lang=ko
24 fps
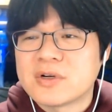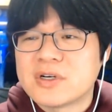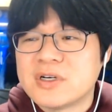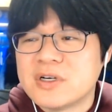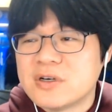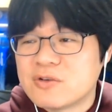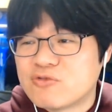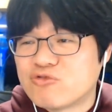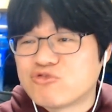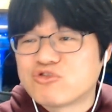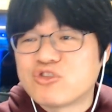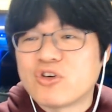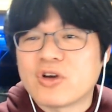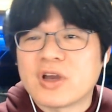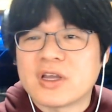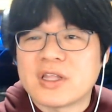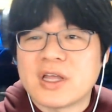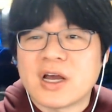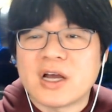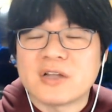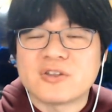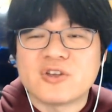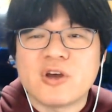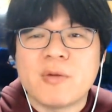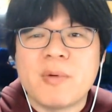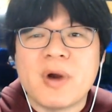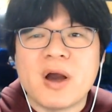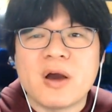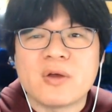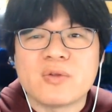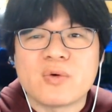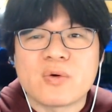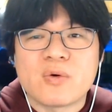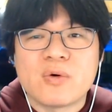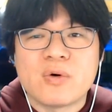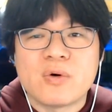그 구석에다가 처박아
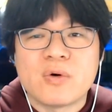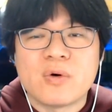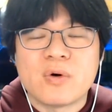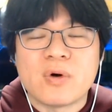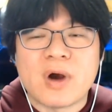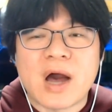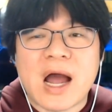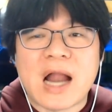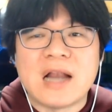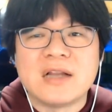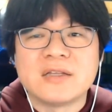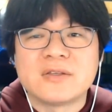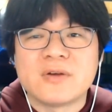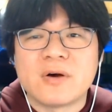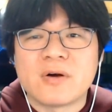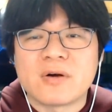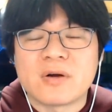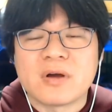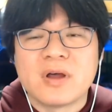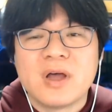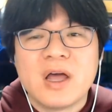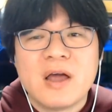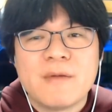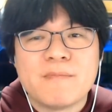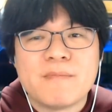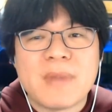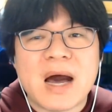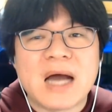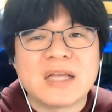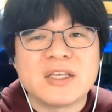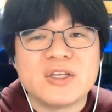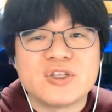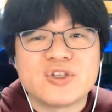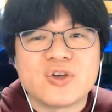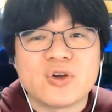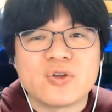놓고 알석
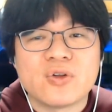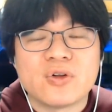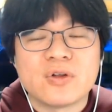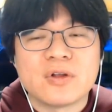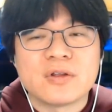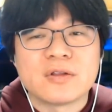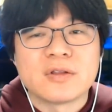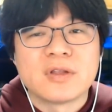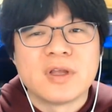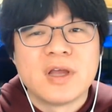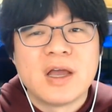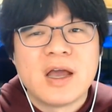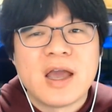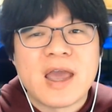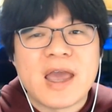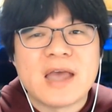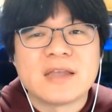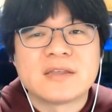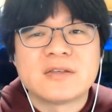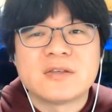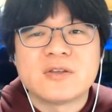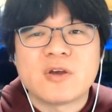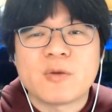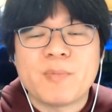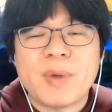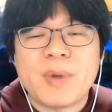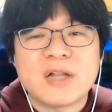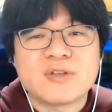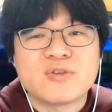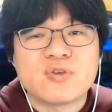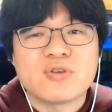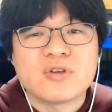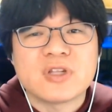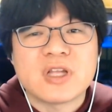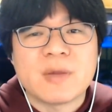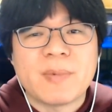12,000원, S석
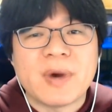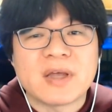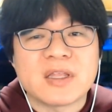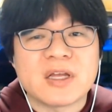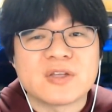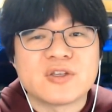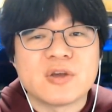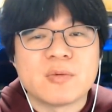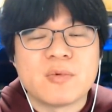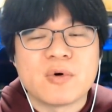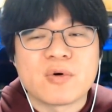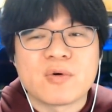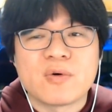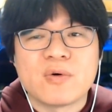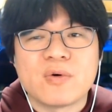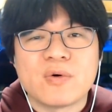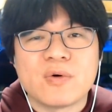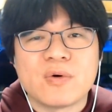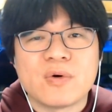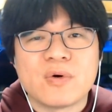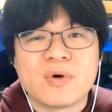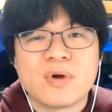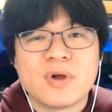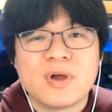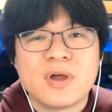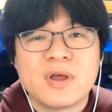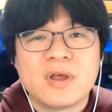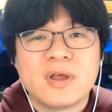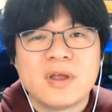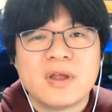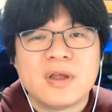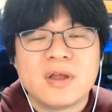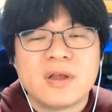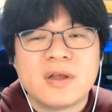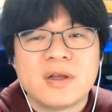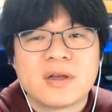8,000원이나 받아 처먹고
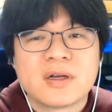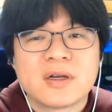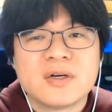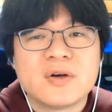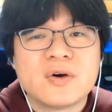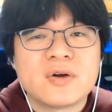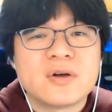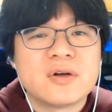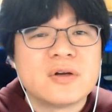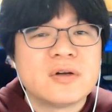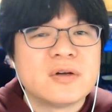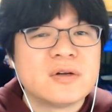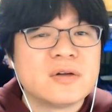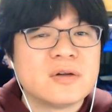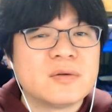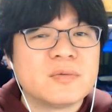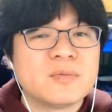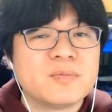그거를